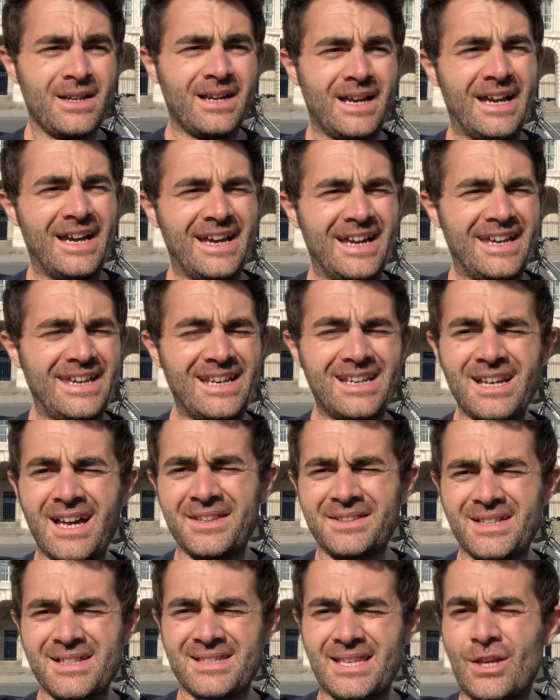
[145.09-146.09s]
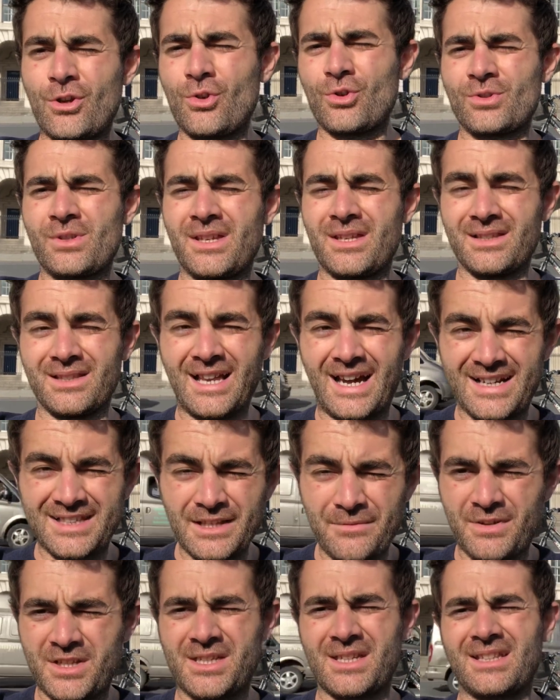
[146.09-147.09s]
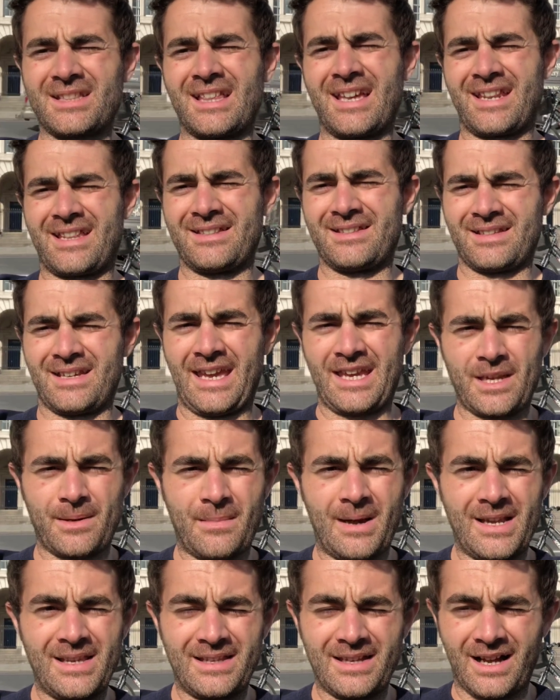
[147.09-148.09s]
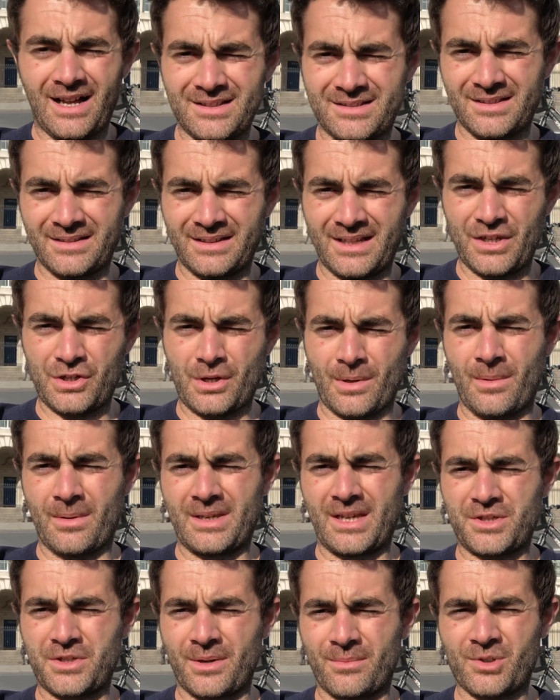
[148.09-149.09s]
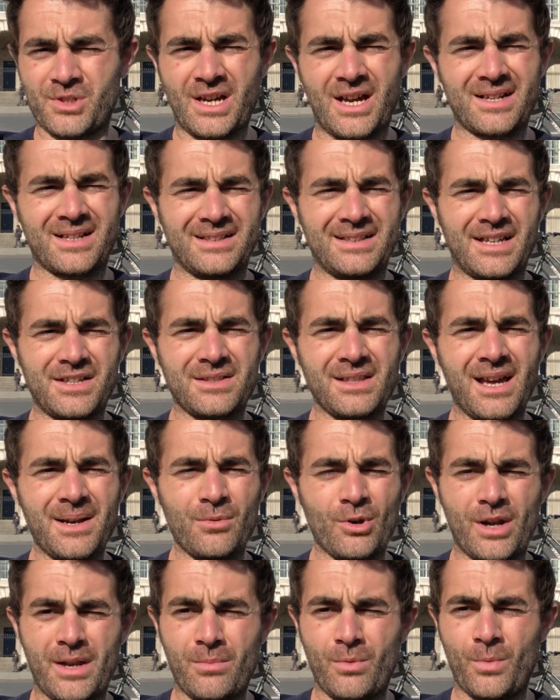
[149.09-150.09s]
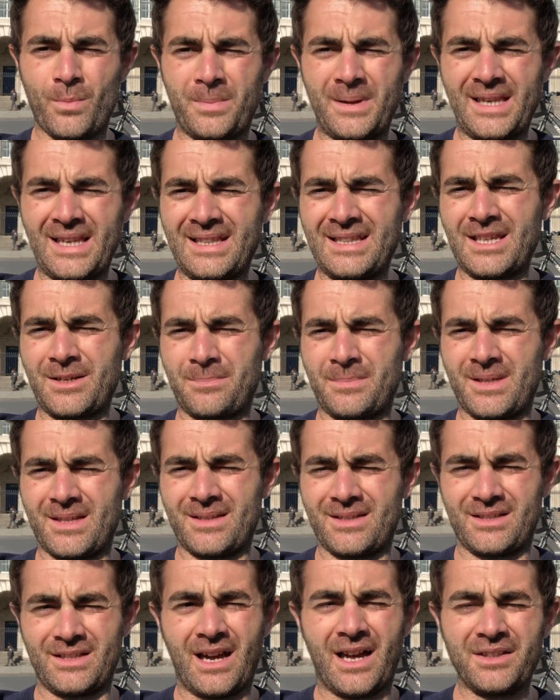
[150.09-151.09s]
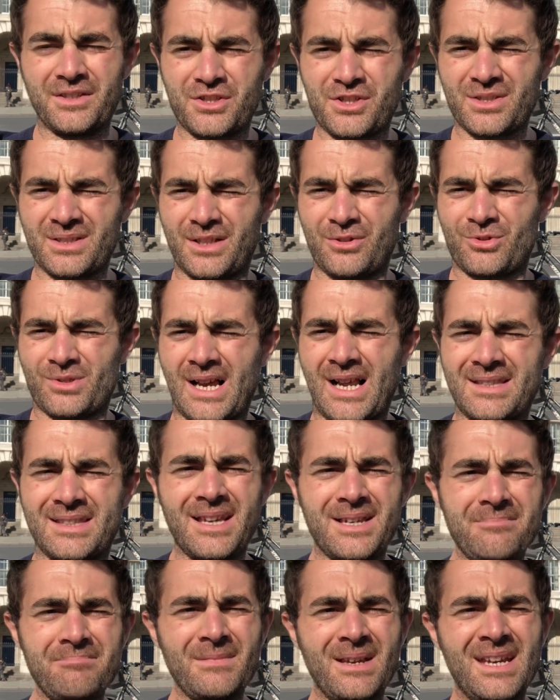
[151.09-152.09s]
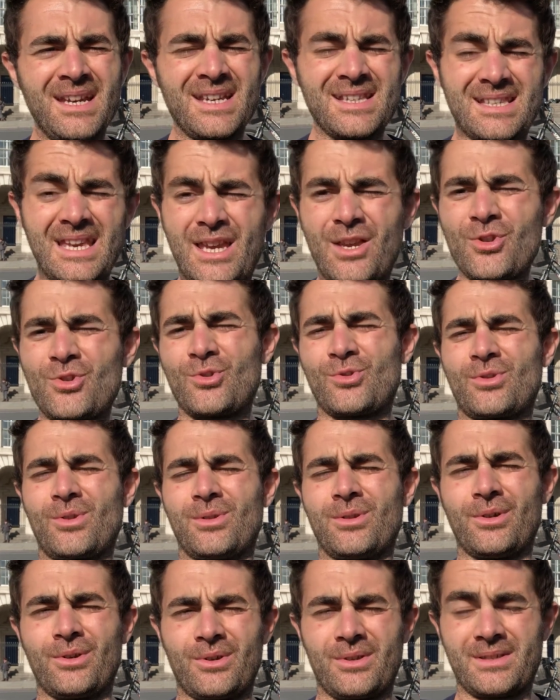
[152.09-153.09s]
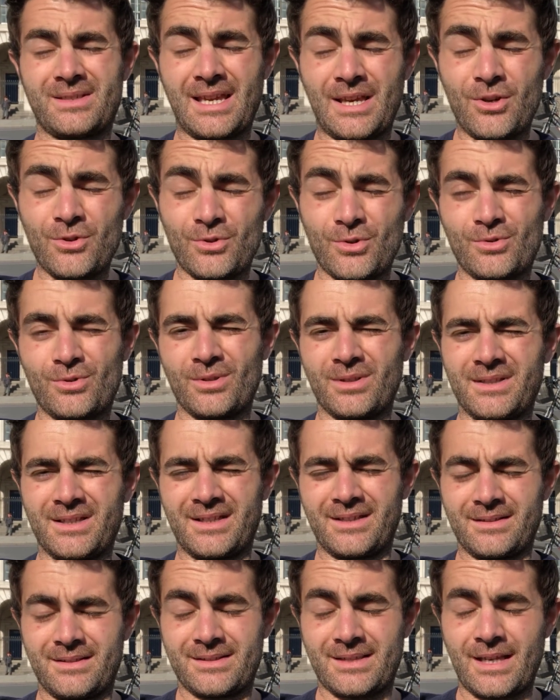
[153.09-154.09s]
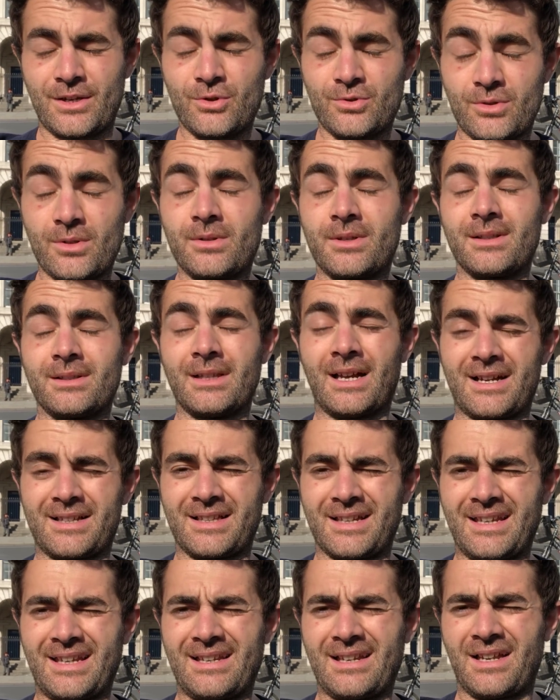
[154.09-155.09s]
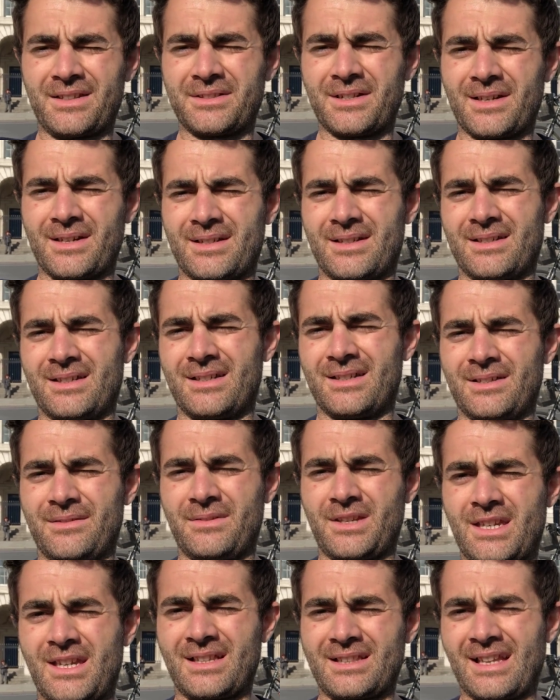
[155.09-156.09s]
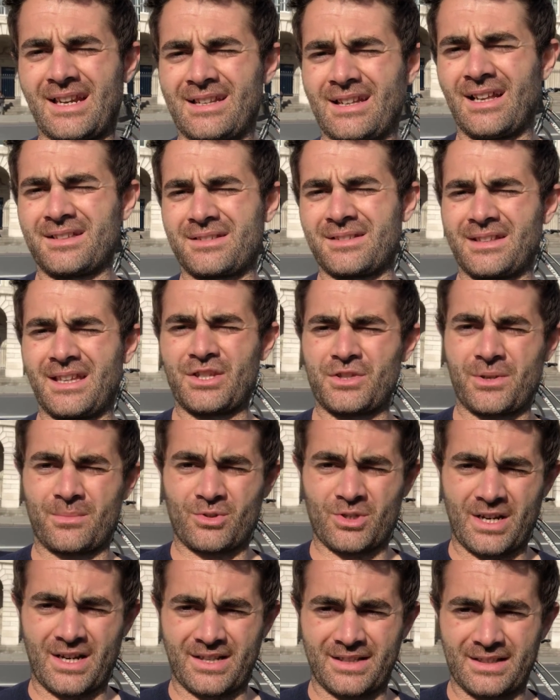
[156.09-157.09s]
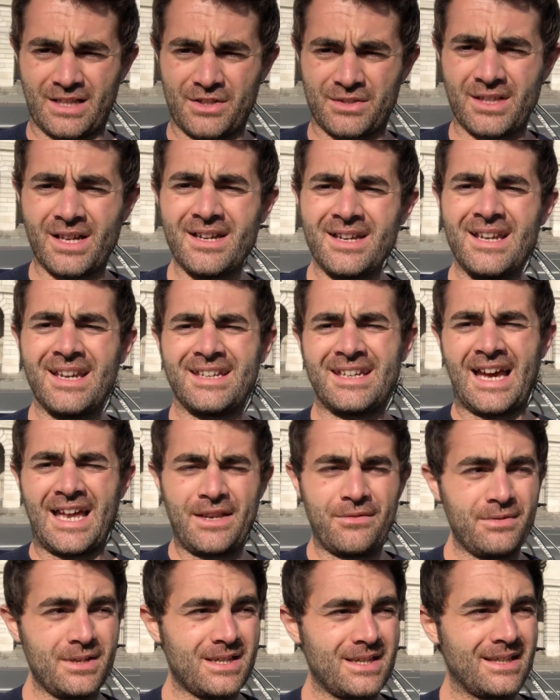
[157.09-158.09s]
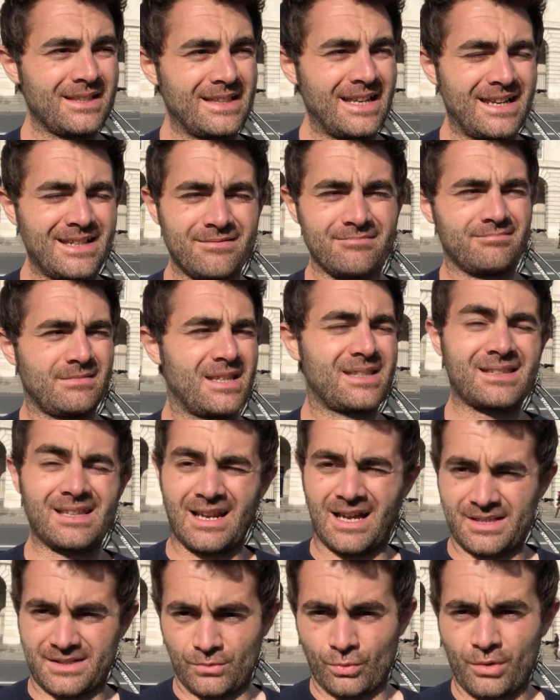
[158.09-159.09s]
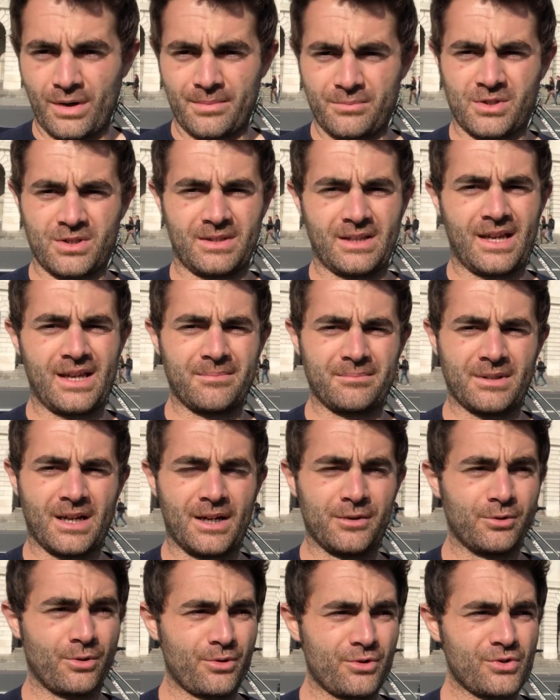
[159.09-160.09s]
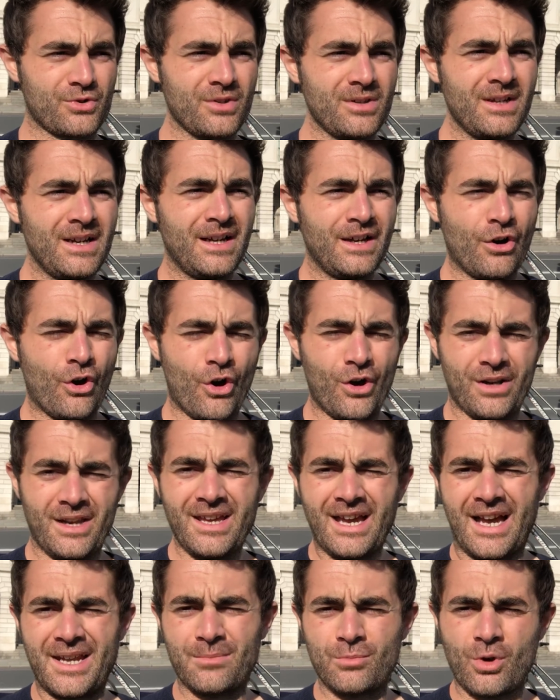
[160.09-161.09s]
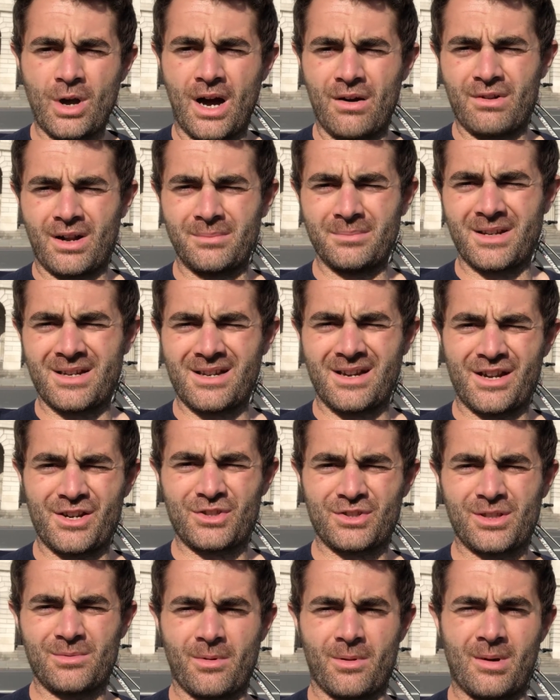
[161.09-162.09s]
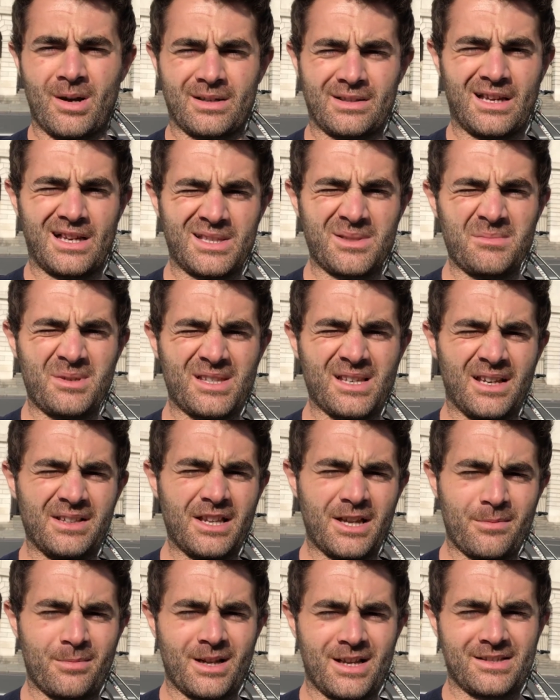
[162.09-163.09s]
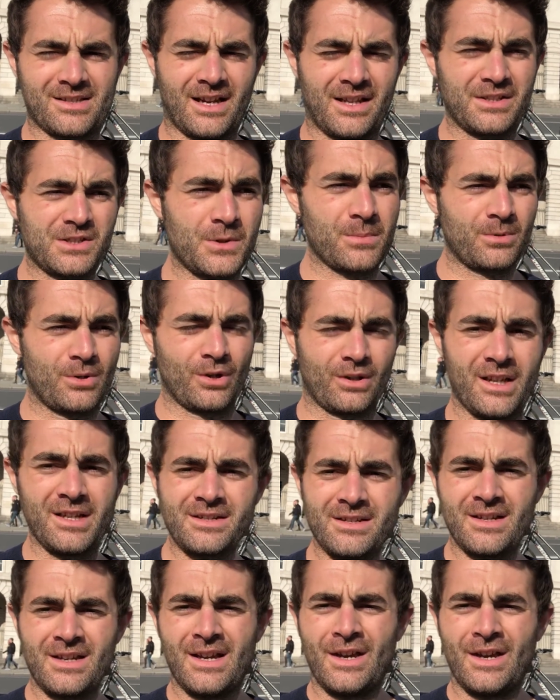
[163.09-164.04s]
Ee, İrlanda 800'lü yıllarda Vikinglerin egemenliği altında yaşam yaşamış arkadaşlar. Böyle bu bilindik bir yanlışı da düzeltelim. 800 yıllı 800 yıllı 800 yıllarda İrlanda e, Vikinglerin altında yaşamış arkadaşlar. Yani Vikinglerin istilasına uğramış diyelim daha doğrusu. Öyle yani bu kavramları karıştırmamak lazım. İnsanlar biraz yanlış biliyorlar.